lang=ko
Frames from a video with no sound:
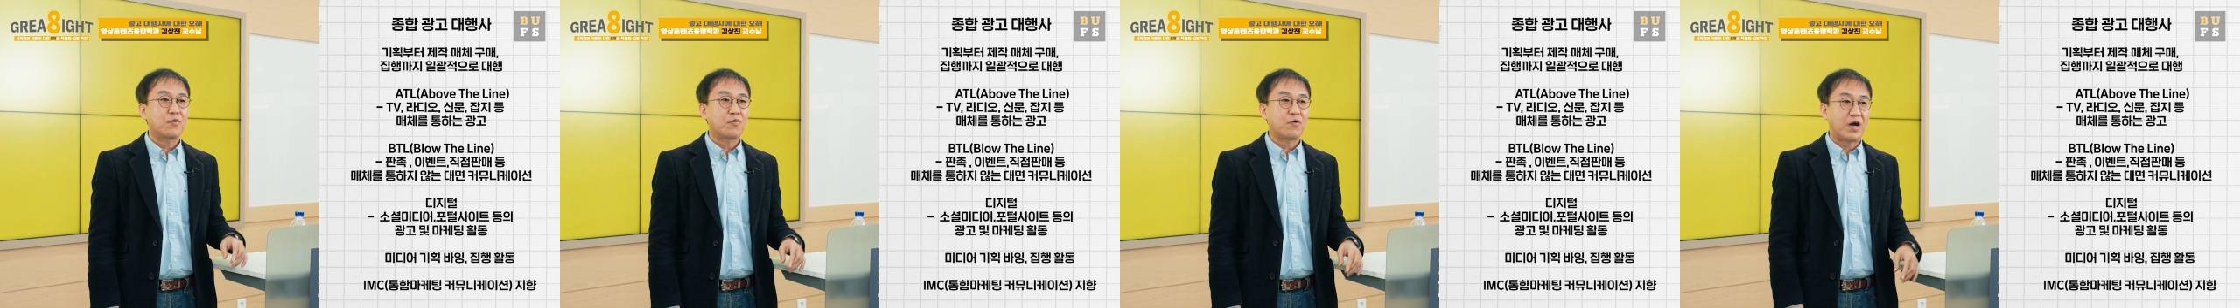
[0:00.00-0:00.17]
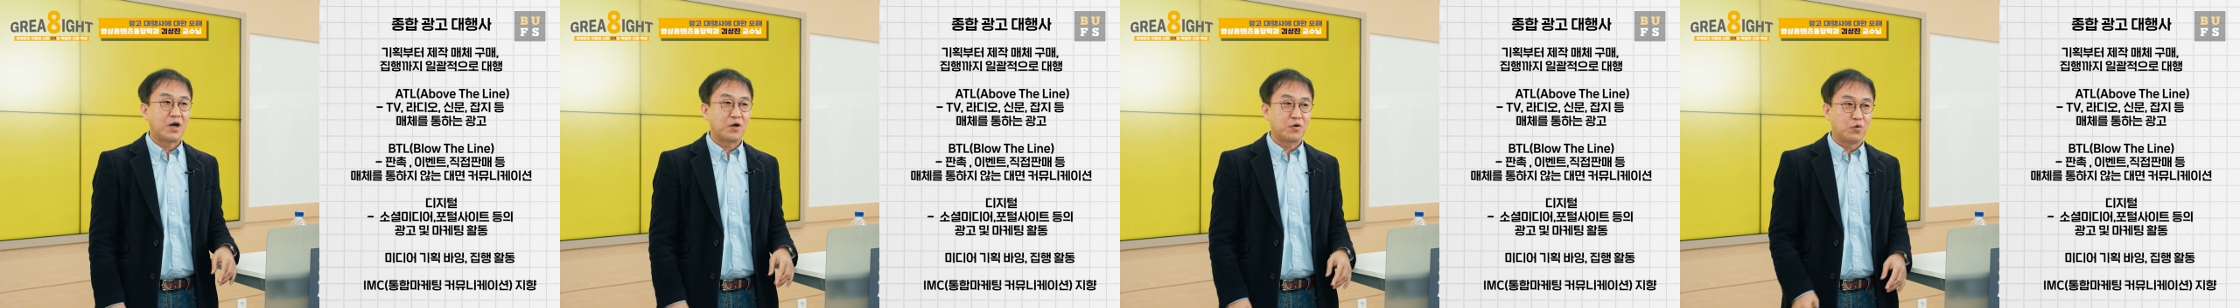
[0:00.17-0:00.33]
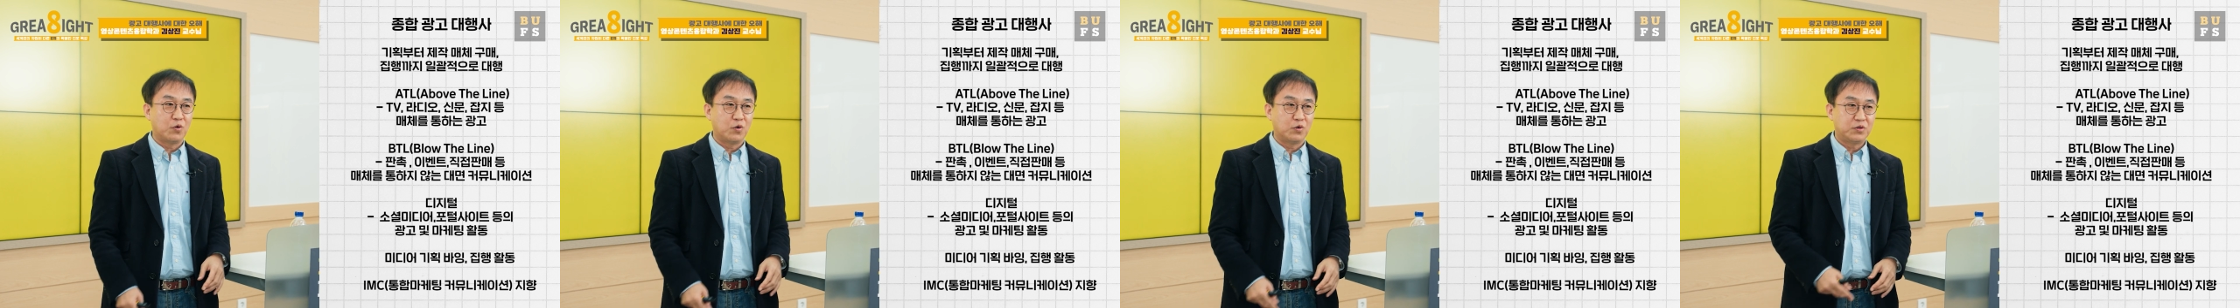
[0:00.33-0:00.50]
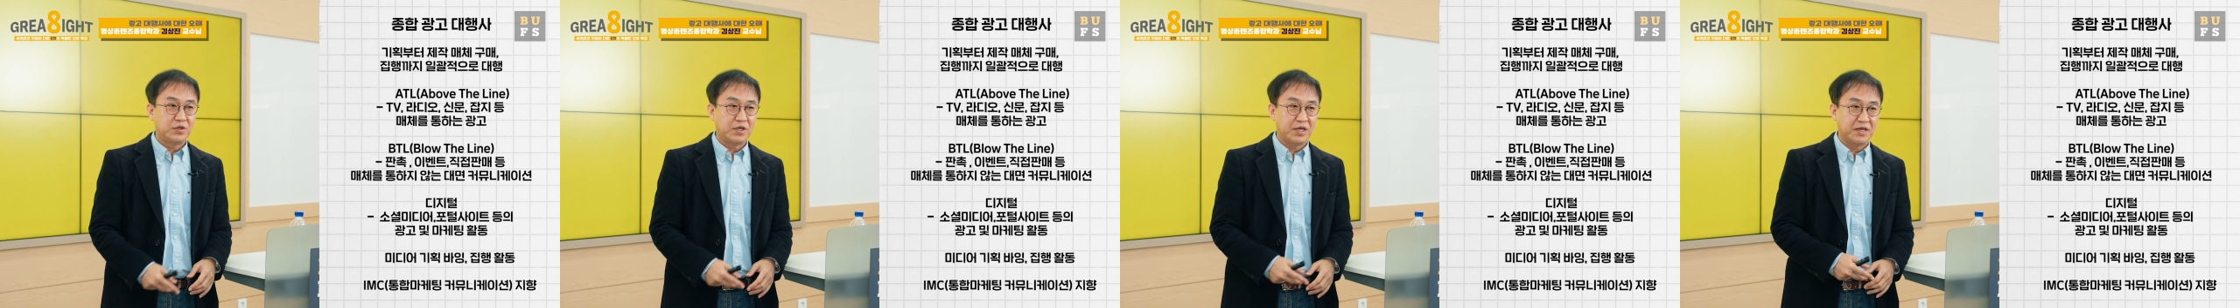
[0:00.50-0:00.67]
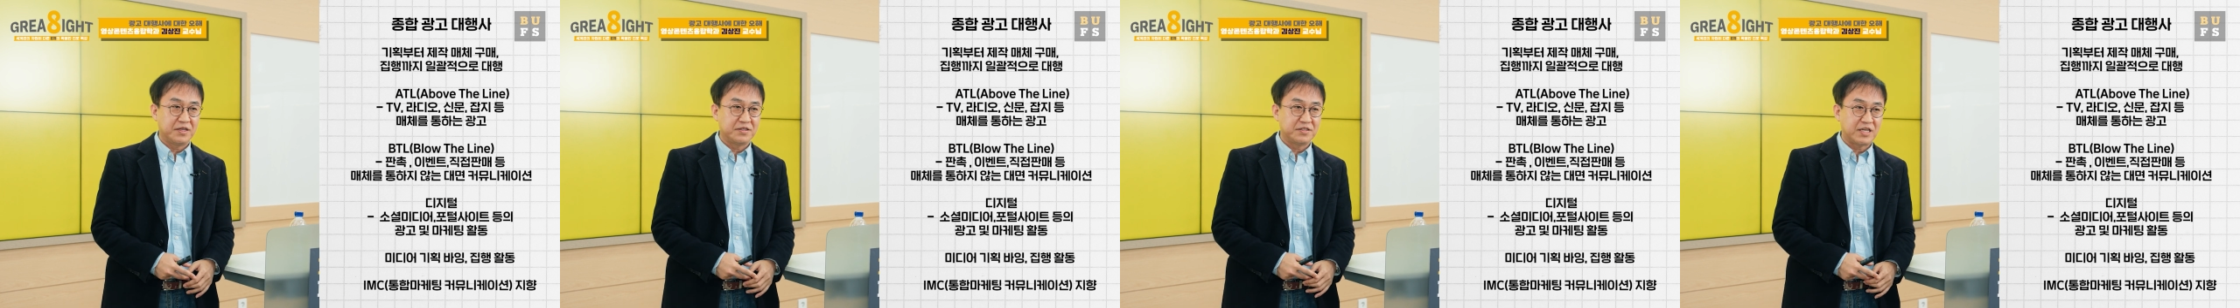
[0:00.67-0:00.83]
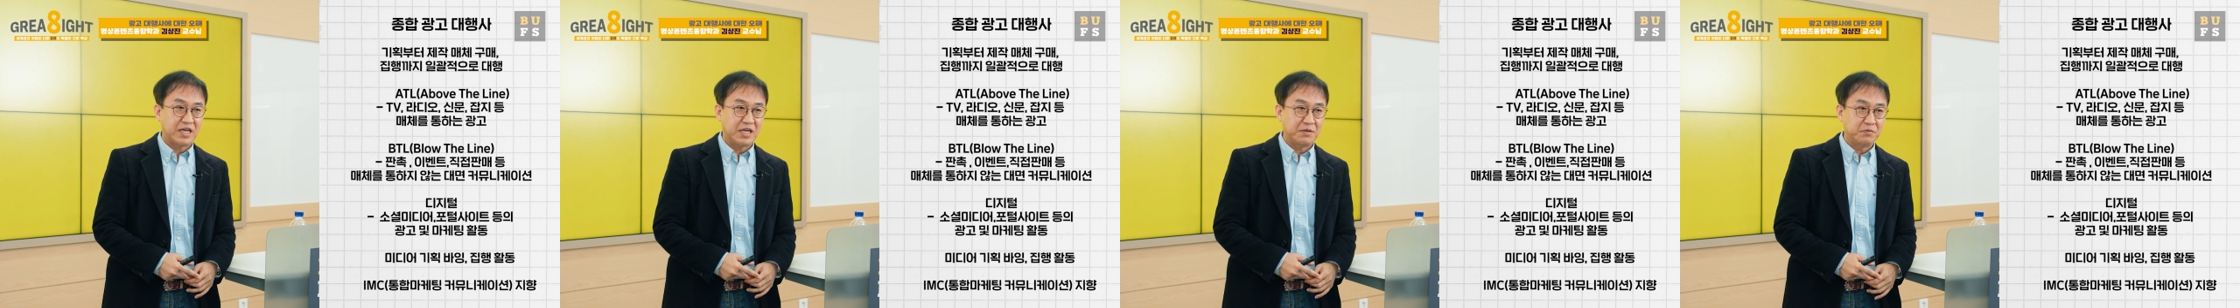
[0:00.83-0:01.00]
광고
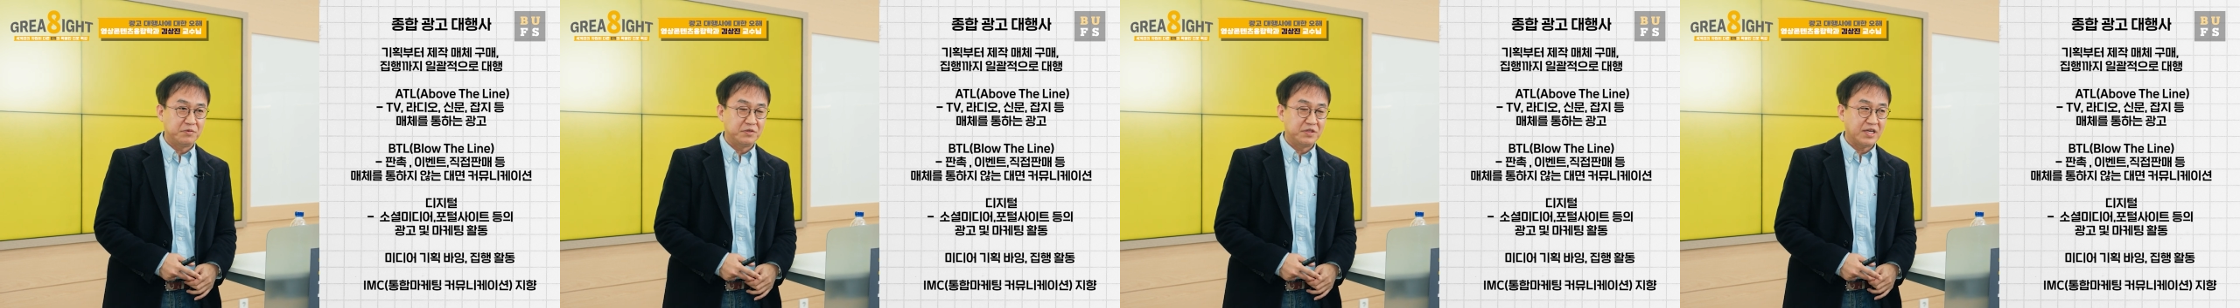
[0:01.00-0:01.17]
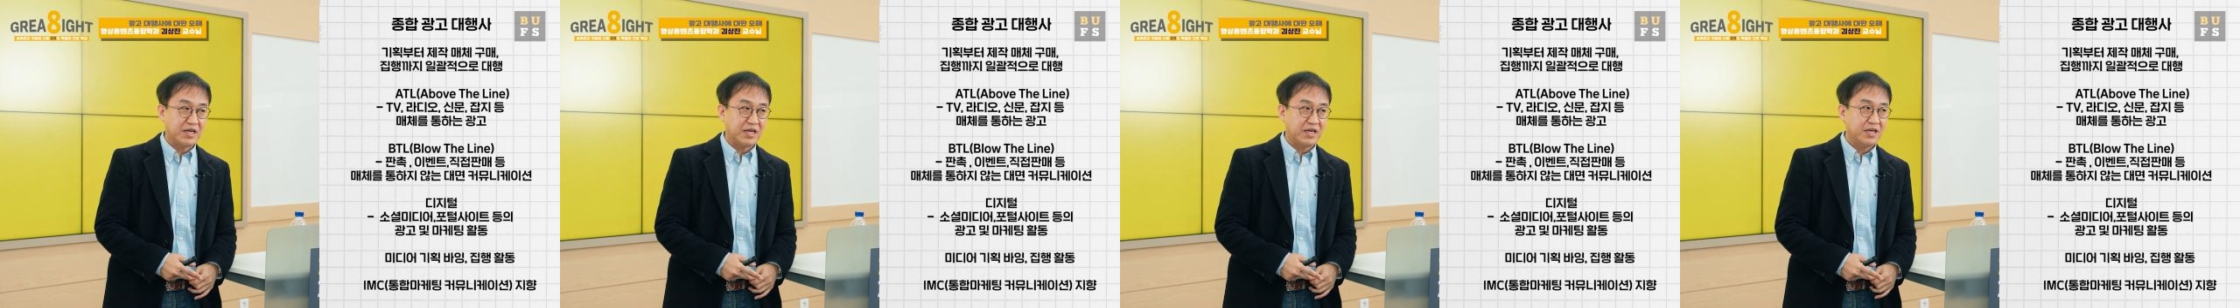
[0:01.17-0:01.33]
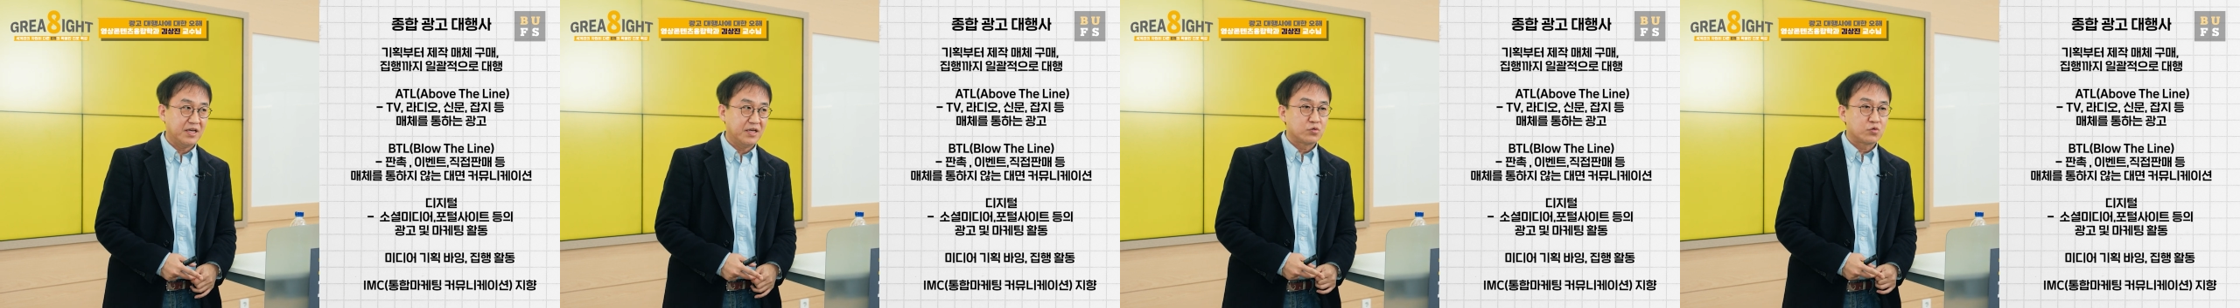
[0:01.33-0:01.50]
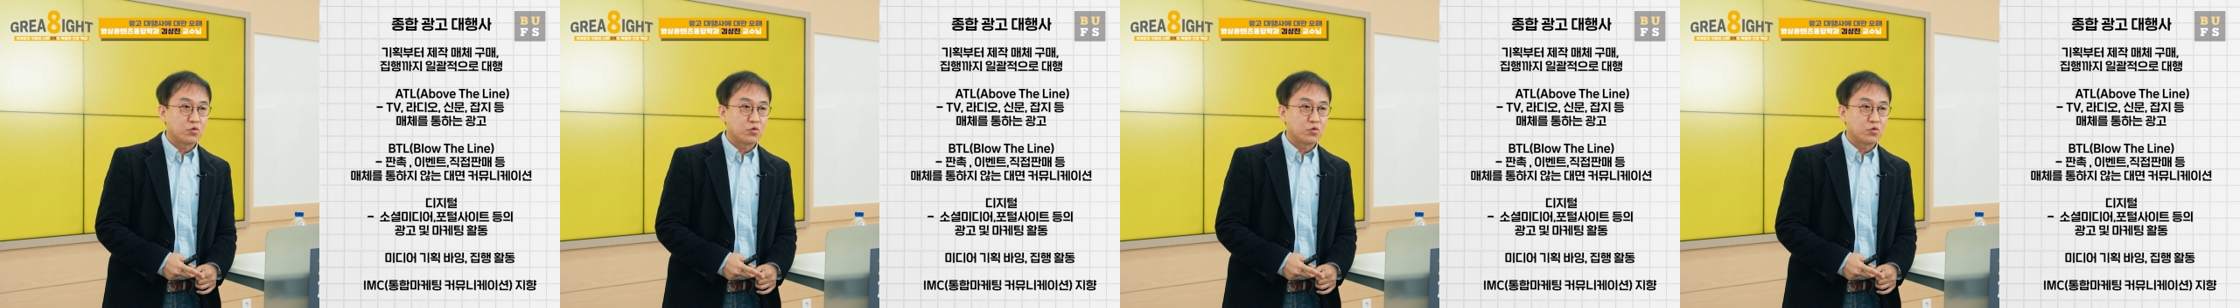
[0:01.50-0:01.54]
대행사입니다.